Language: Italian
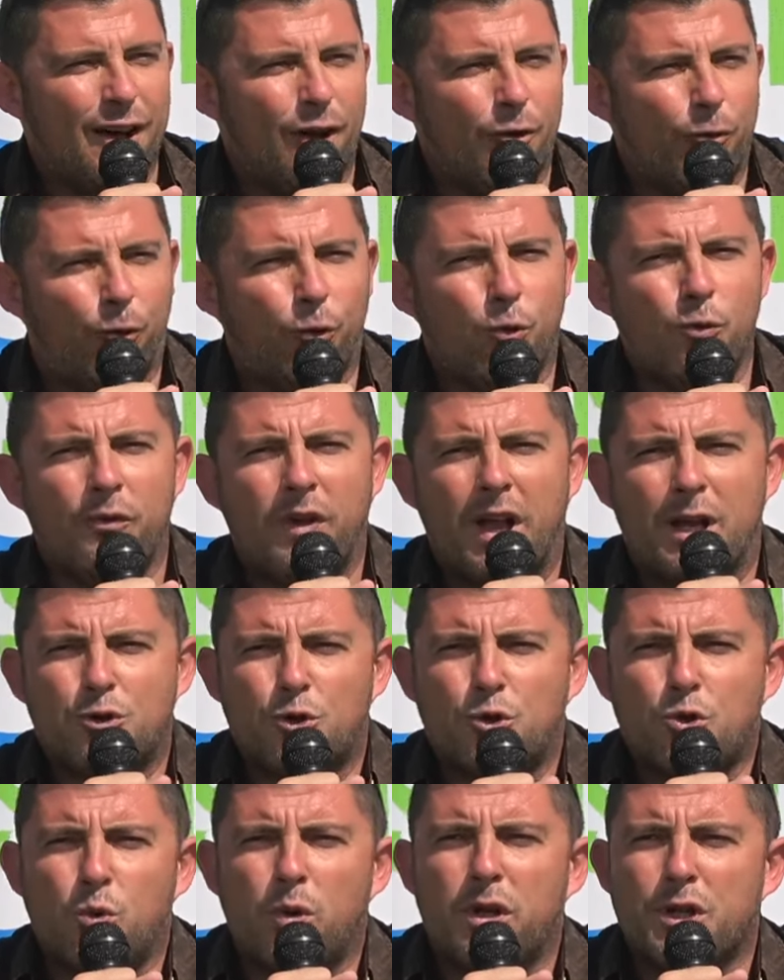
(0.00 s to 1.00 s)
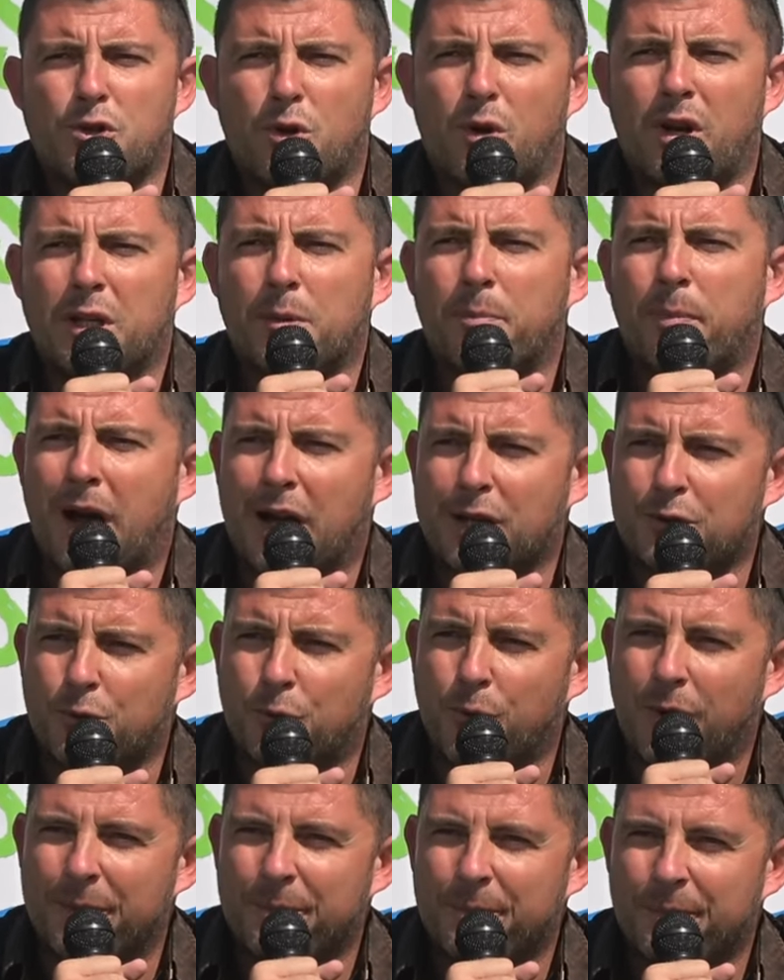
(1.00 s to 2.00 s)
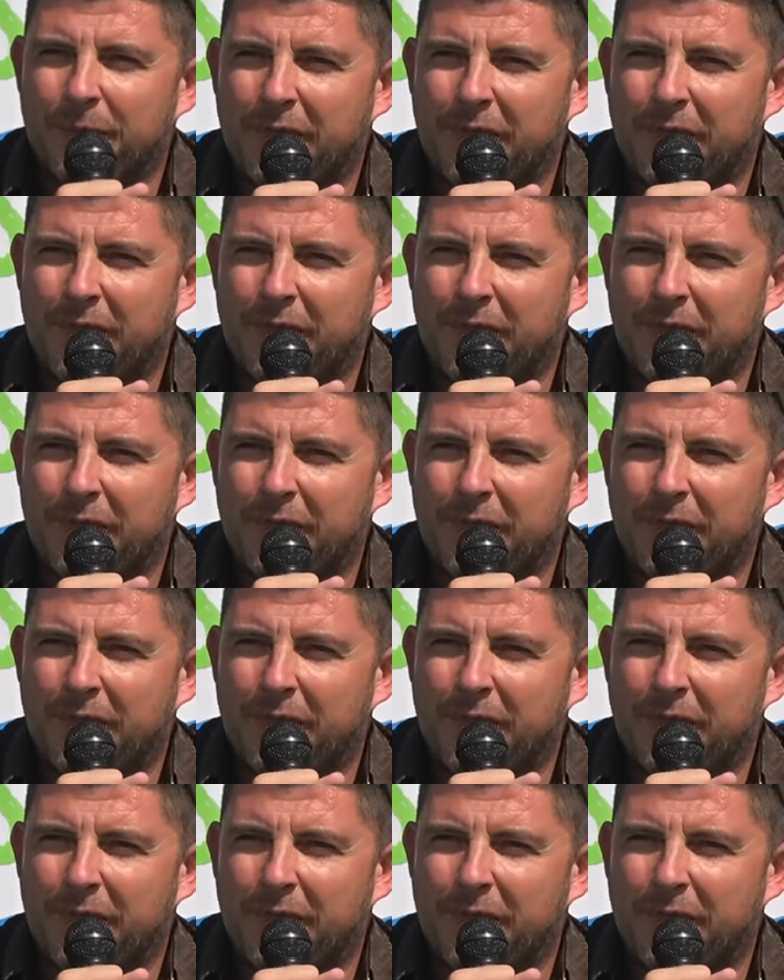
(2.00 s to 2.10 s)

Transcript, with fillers: fu un viaggio sull'isola di Pasqua